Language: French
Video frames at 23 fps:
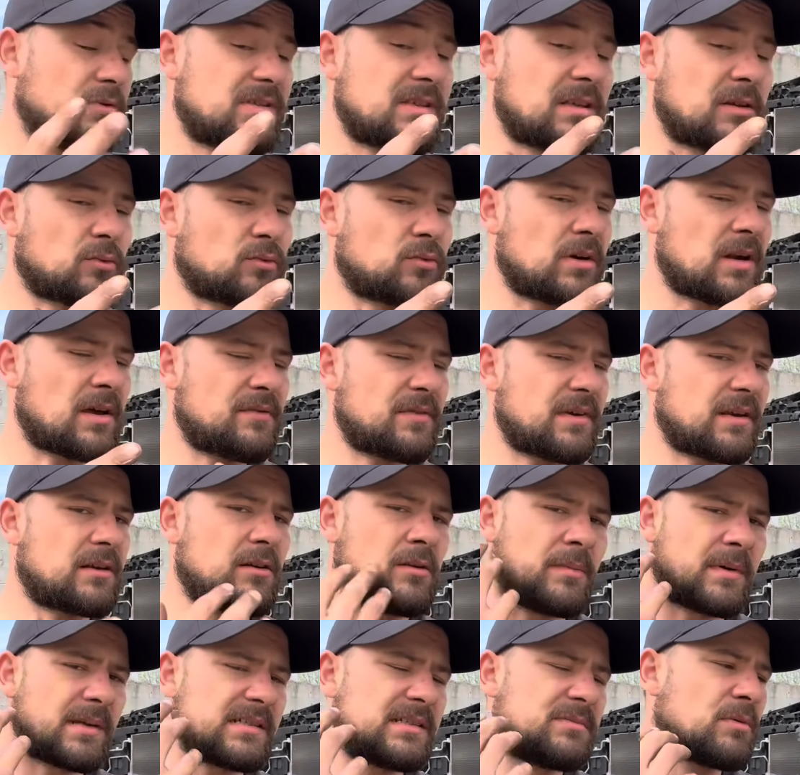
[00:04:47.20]
c'est de rouler avec
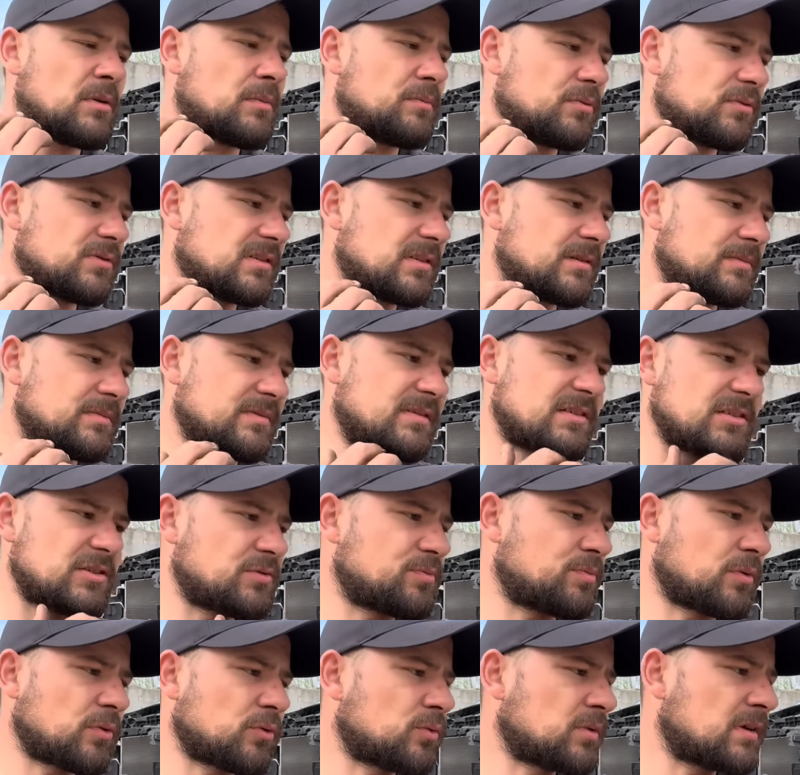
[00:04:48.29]
le maximum possible. Si
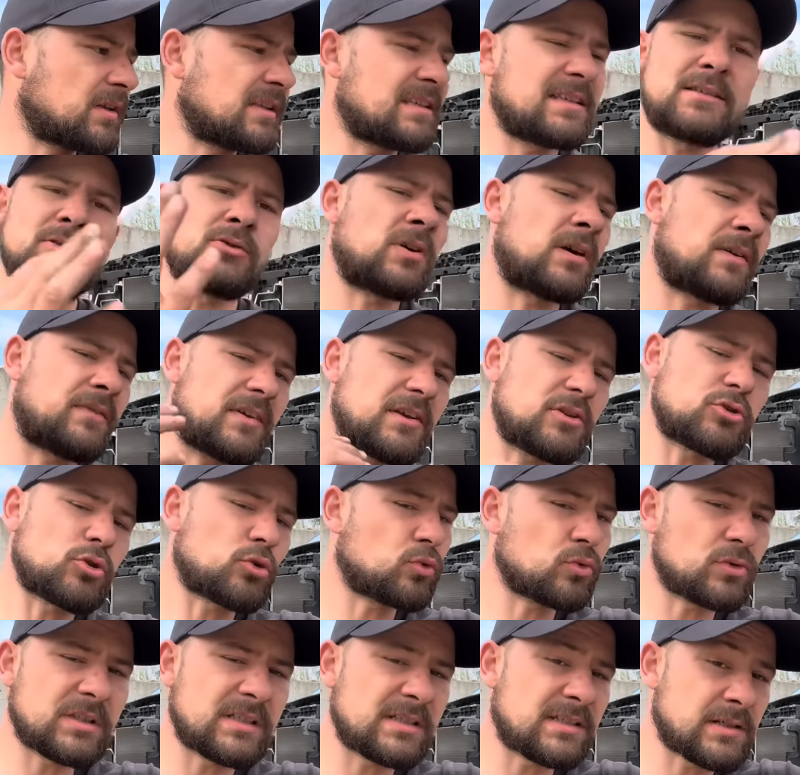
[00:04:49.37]
je peux rouler 10 ans avec, je
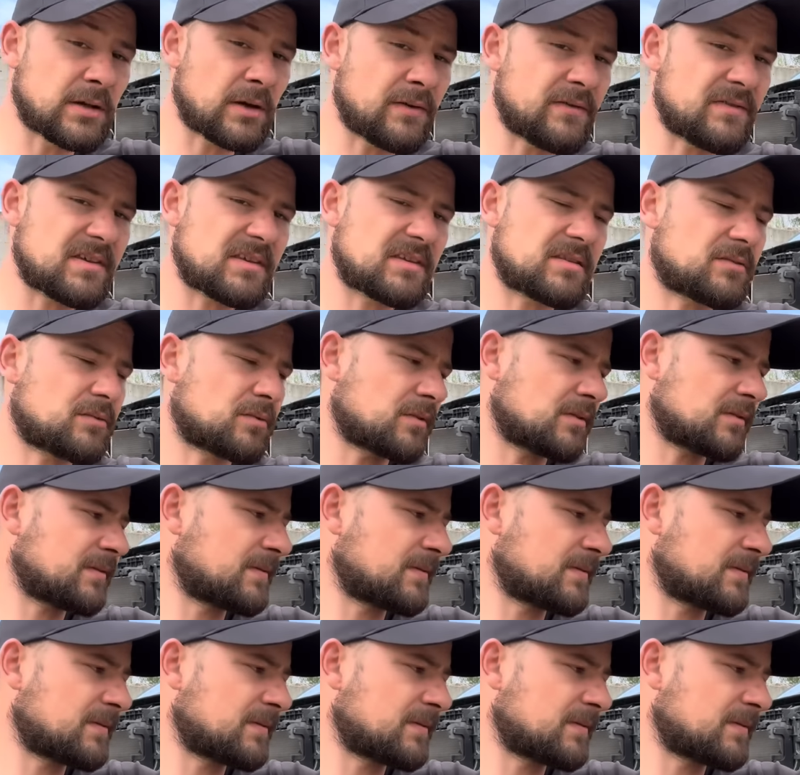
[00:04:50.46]
roule 10 ans avec, tu vois.